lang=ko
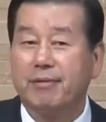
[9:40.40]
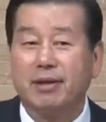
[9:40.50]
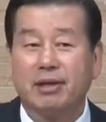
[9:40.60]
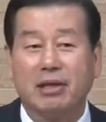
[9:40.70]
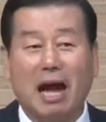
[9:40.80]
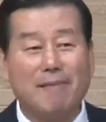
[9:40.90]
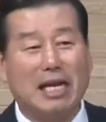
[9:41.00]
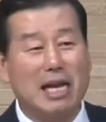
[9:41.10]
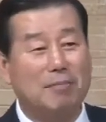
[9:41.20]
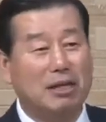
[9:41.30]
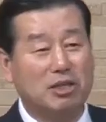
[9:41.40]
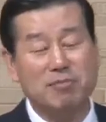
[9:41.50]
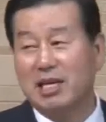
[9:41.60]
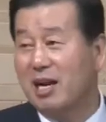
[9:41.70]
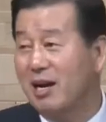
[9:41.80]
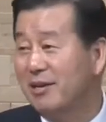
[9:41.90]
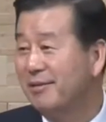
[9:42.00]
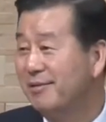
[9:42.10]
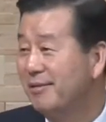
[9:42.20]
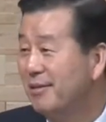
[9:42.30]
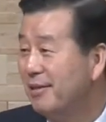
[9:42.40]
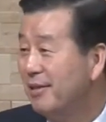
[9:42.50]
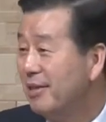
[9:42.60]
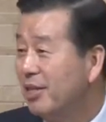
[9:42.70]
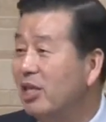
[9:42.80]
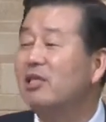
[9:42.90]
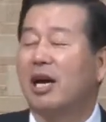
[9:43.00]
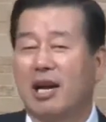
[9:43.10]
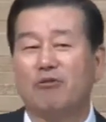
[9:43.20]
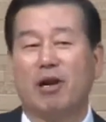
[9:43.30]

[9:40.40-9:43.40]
탐 안 내봤습니까? 그렇다라고